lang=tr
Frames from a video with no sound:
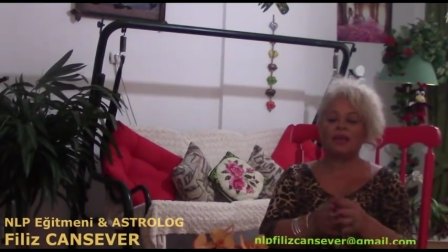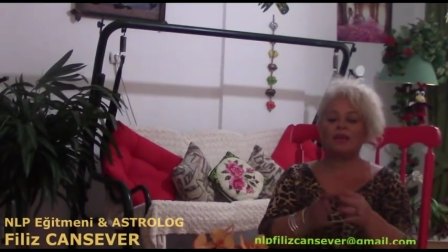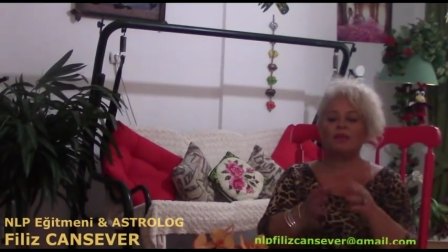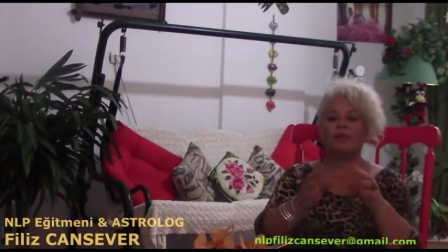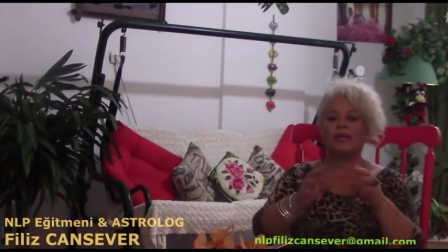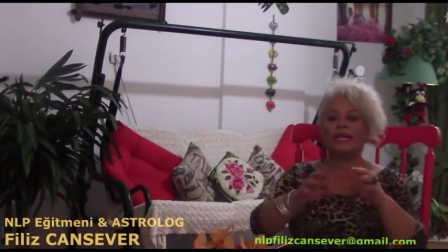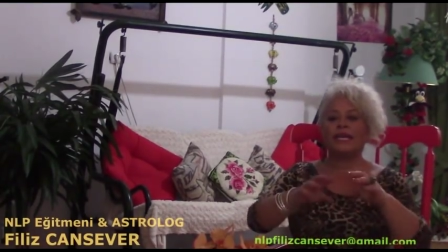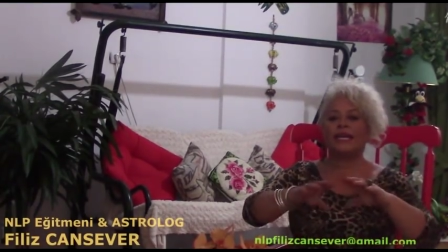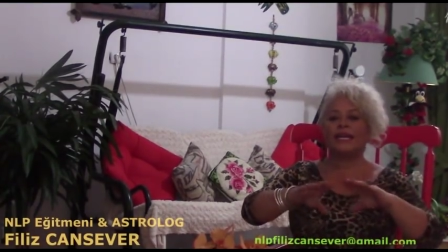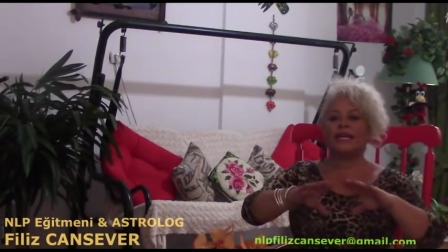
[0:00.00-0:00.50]

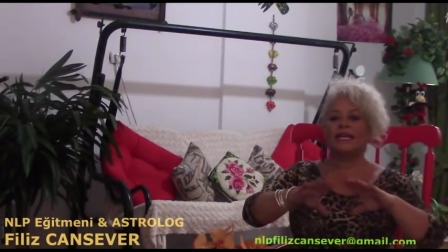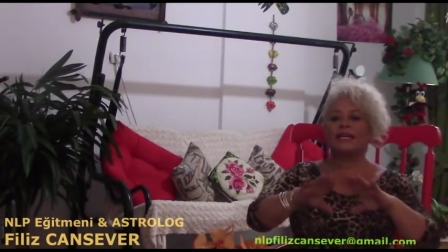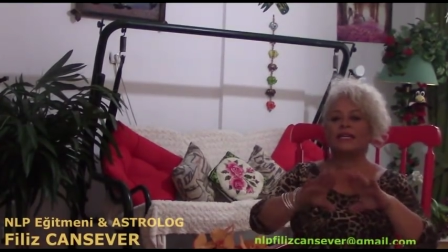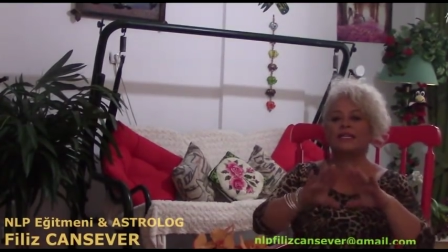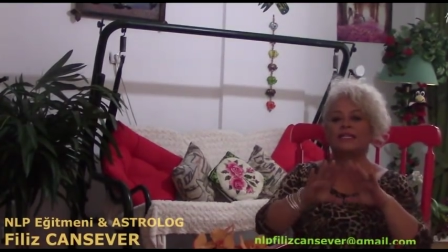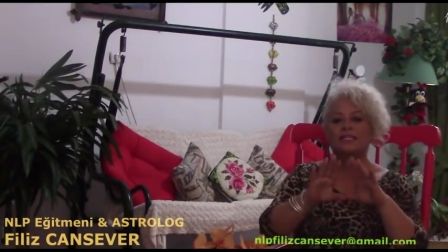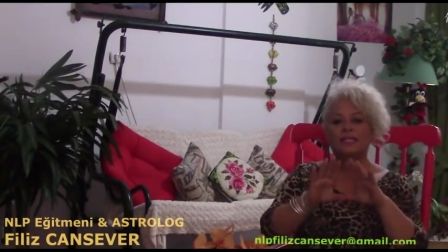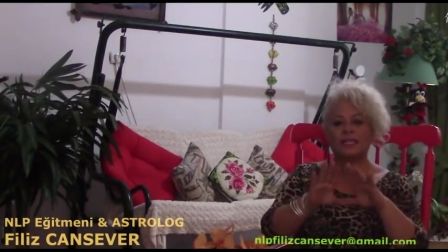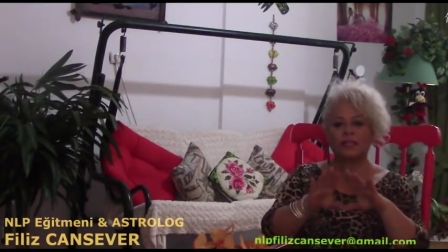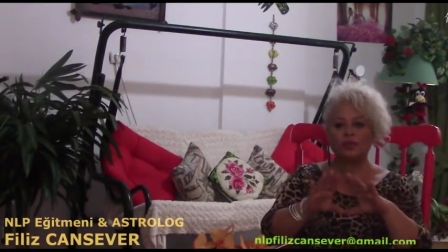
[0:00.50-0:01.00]
Bir kere
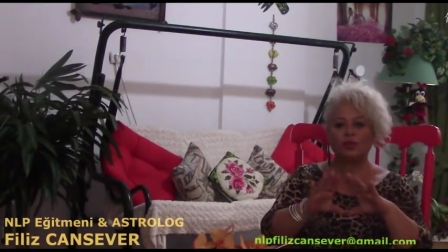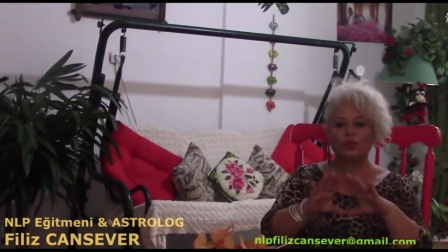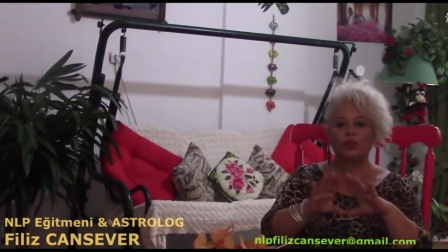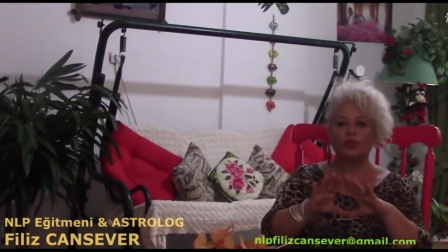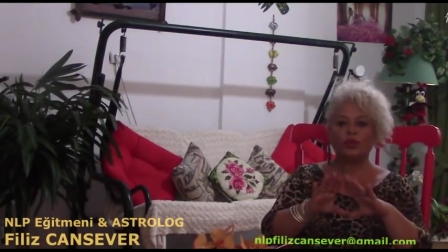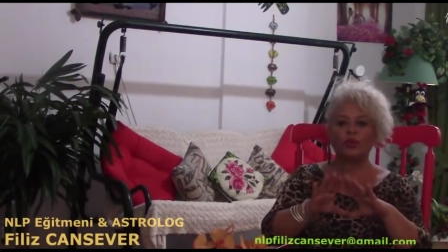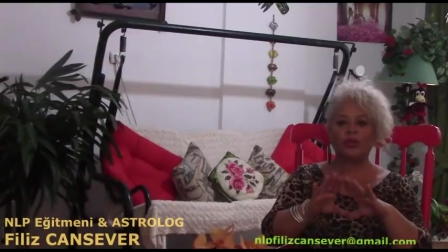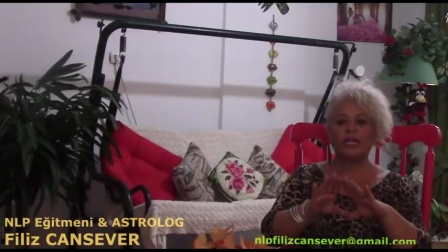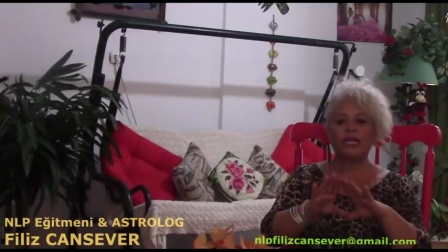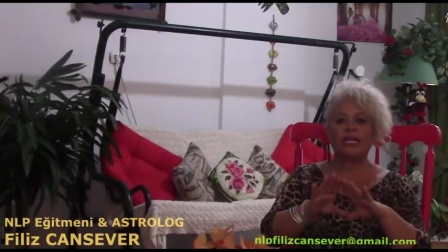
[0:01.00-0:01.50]

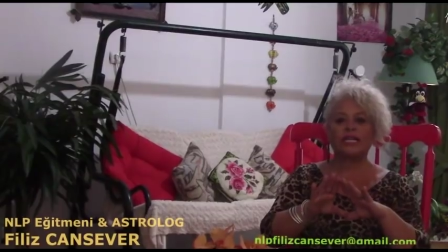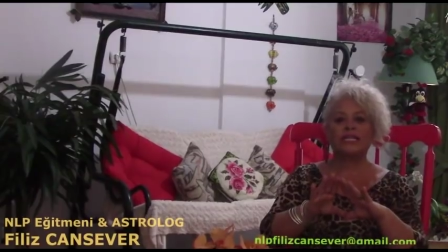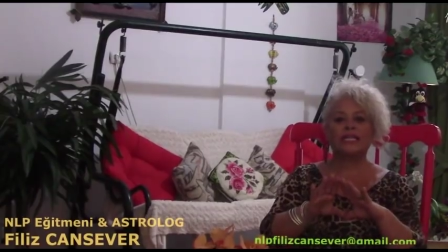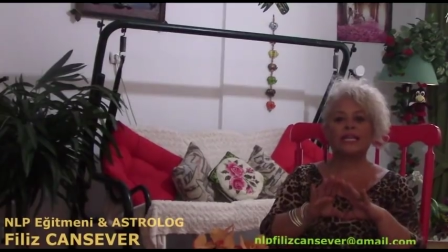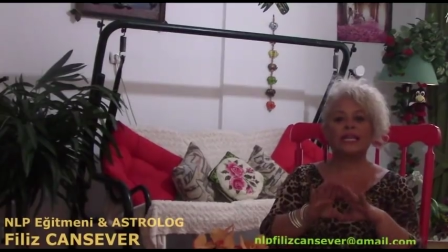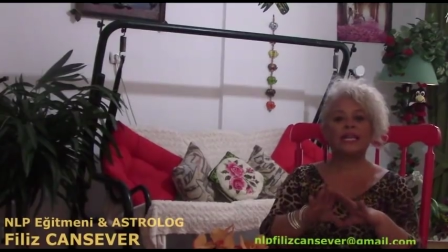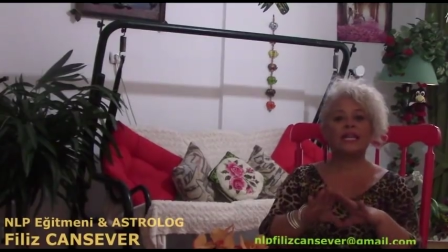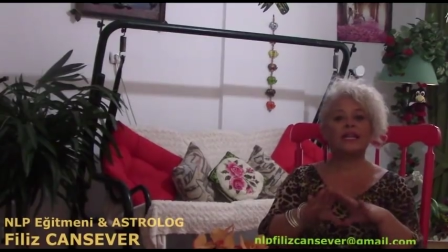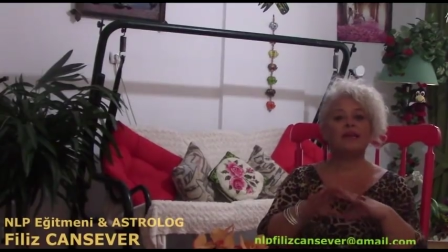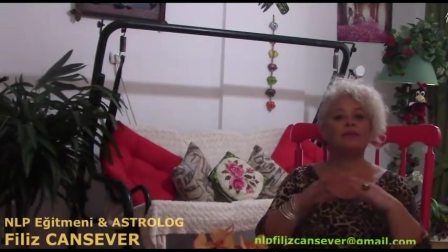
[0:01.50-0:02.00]
Satürn
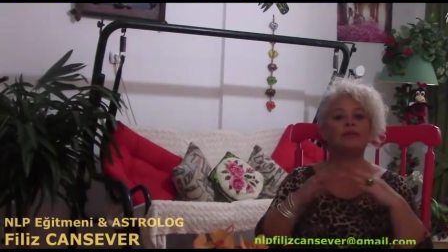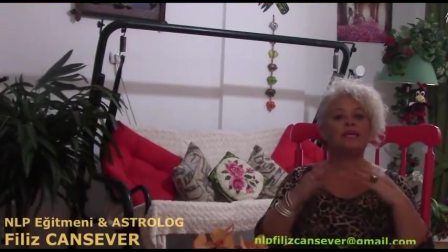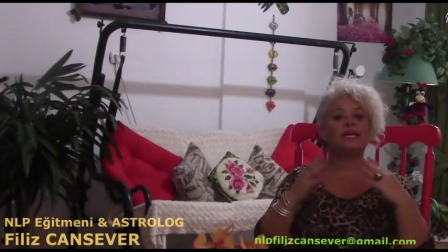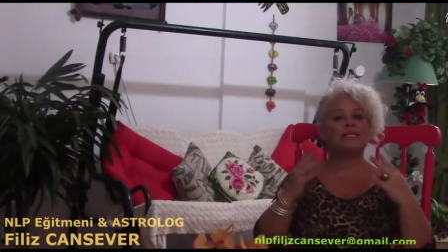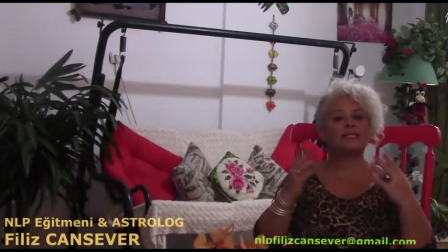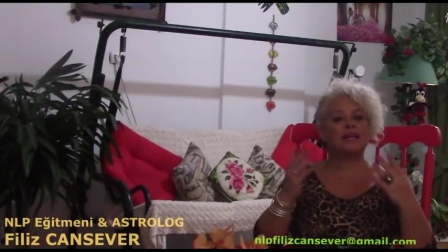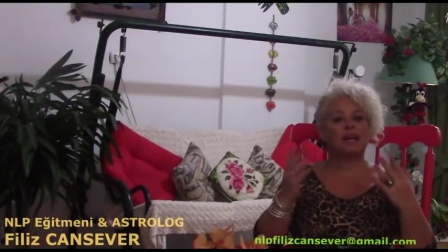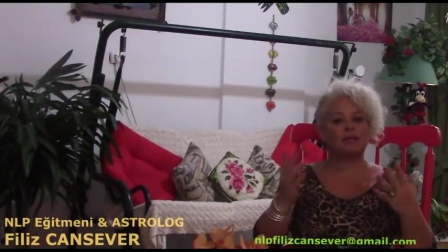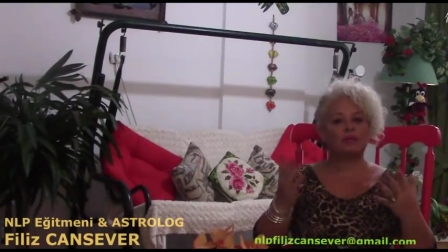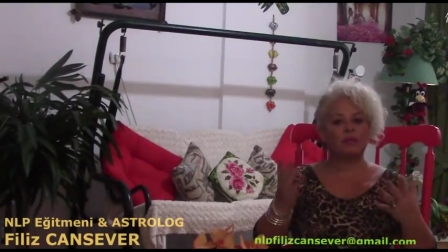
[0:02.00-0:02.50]
deneyim
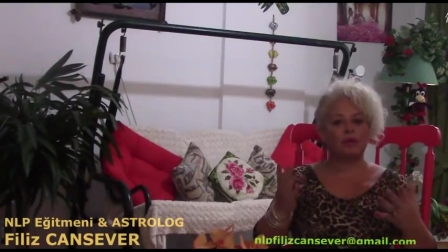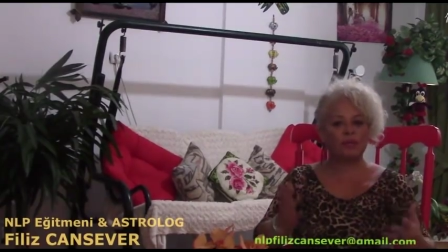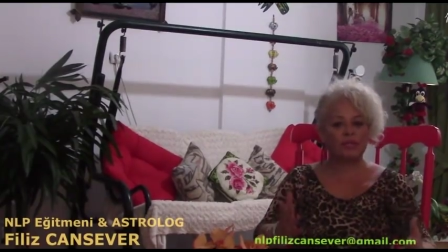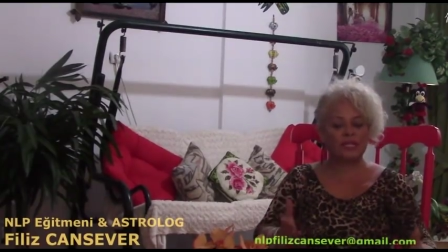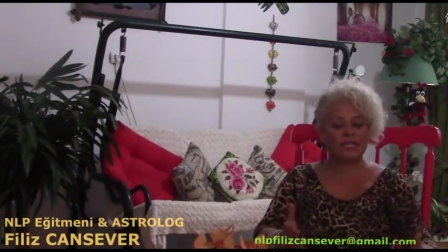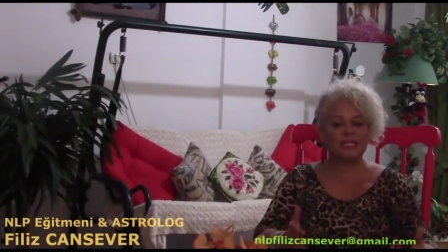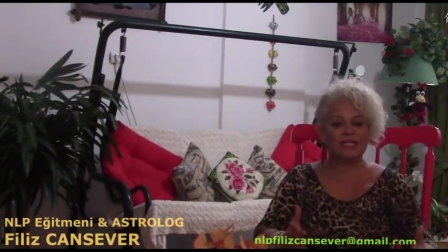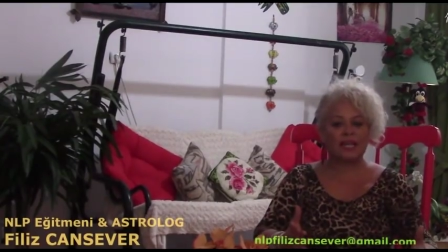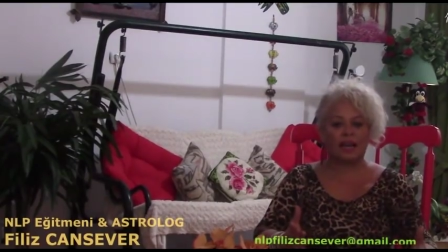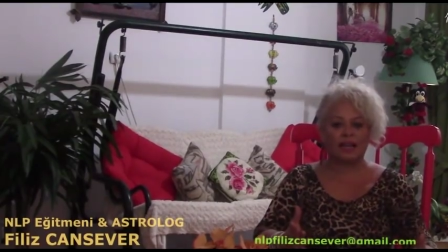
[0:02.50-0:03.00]

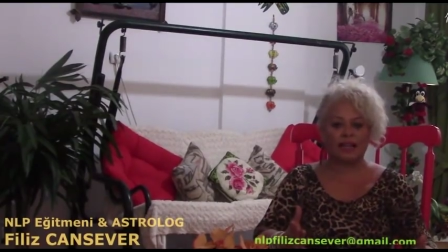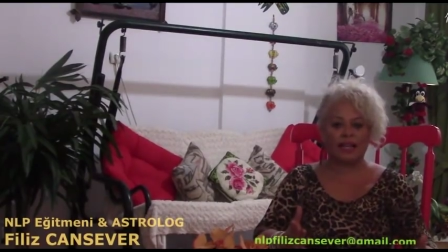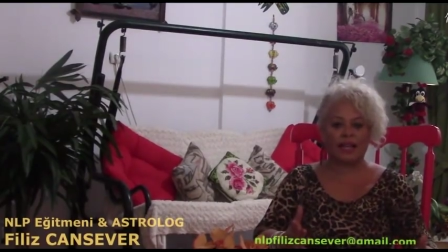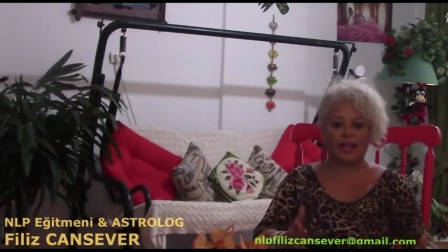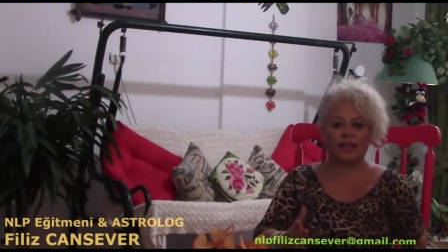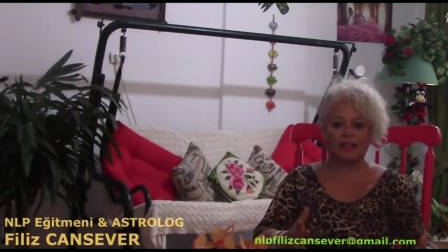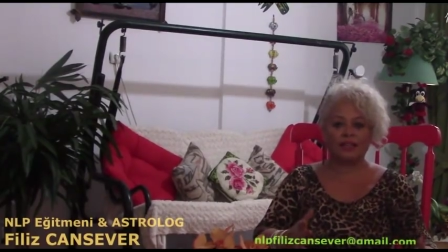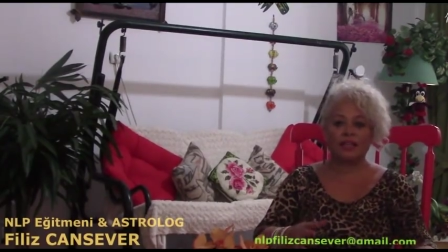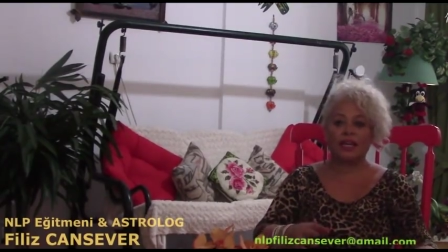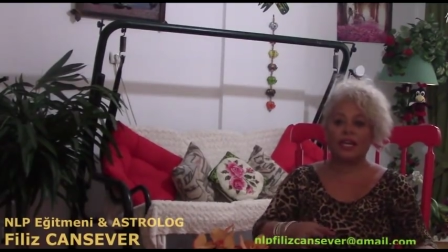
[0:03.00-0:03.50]
kazanmamızı
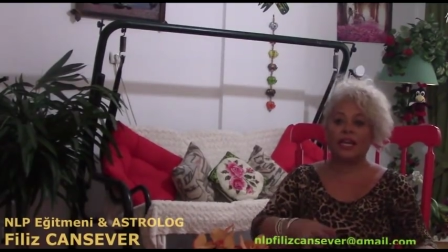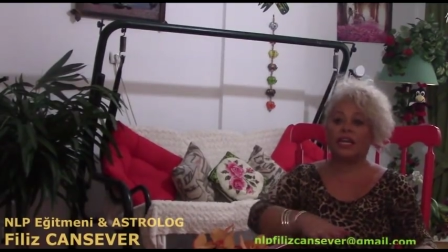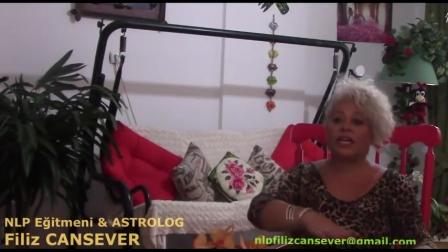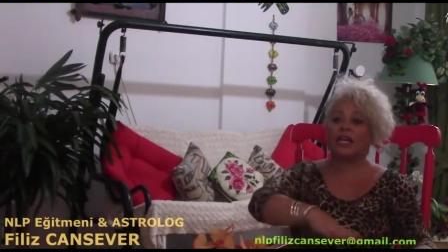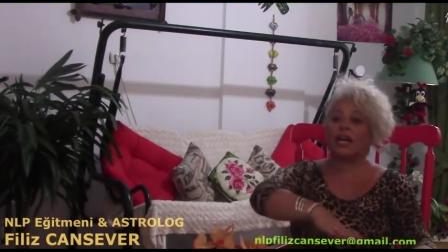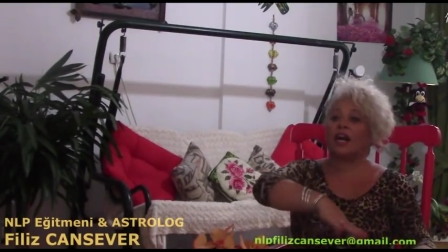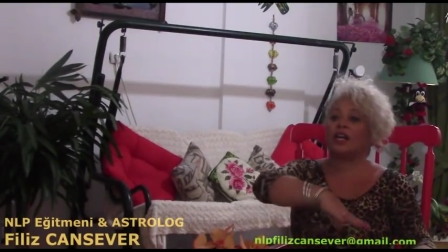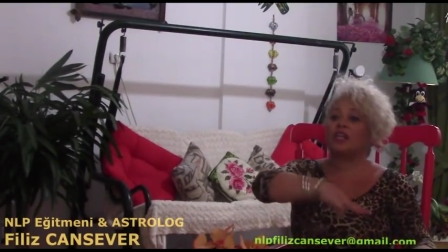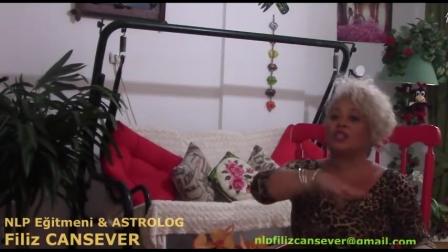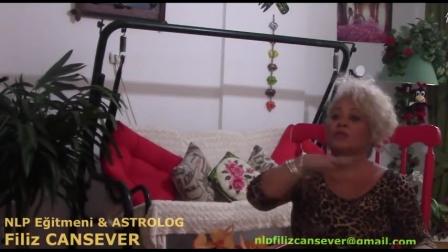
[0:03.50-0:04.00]
sağlayan,
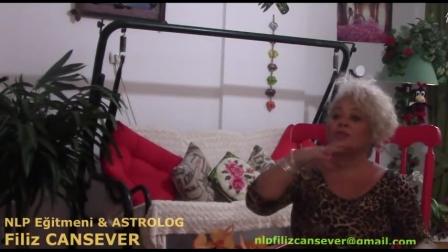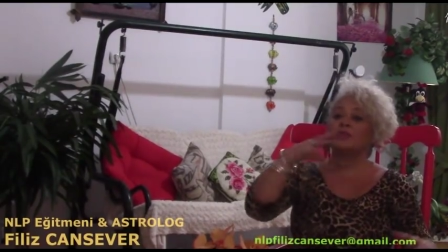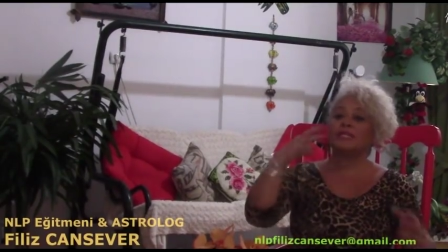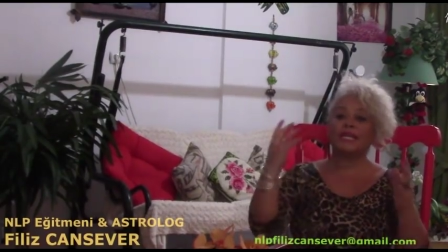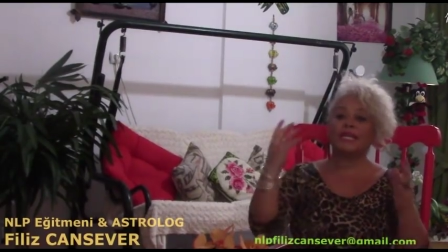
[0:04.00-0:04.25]
karşımıza